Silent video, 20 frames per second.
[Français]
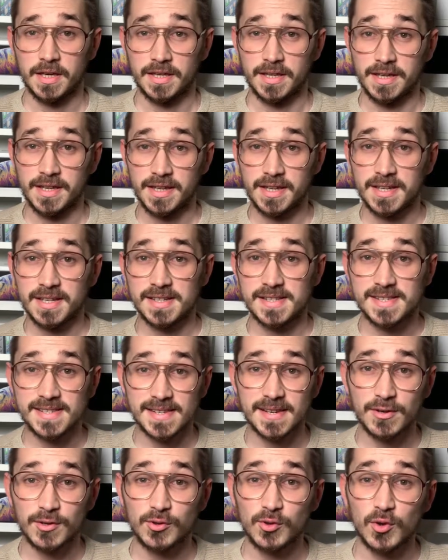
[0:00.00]
Et
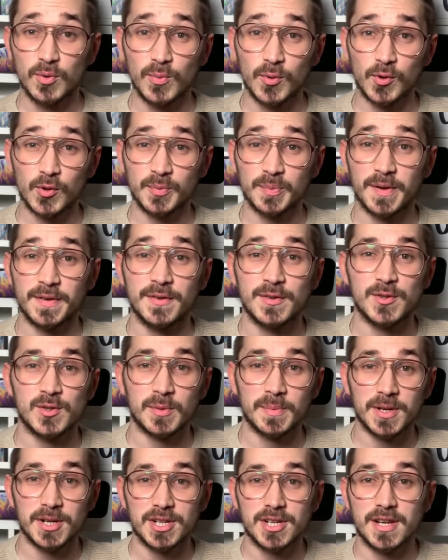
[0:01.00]
salut tout le monde, bienvenue
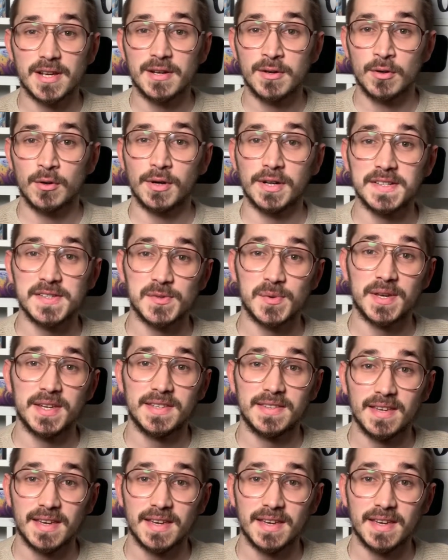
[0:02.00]
sur ma chaîne Lorenzo High